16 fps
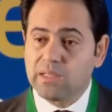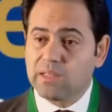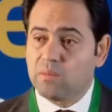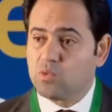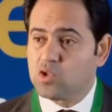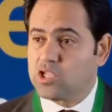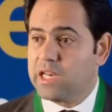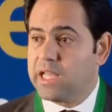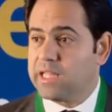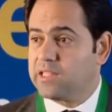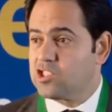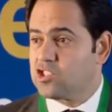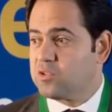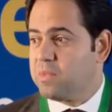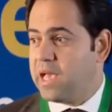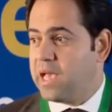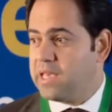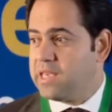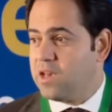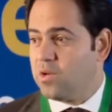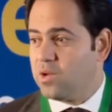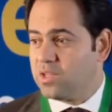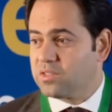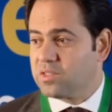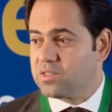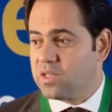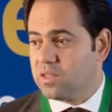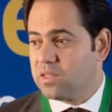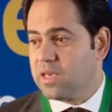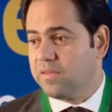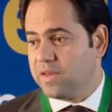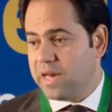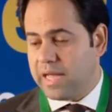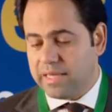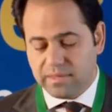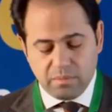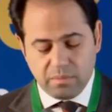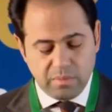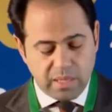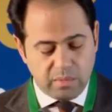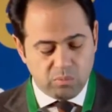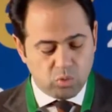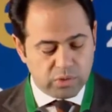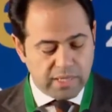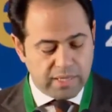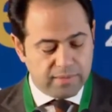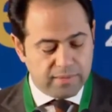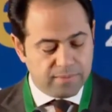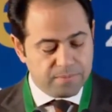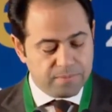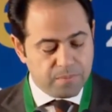المشكلات الاجتماعية والاقتصادية في العديد من البلدان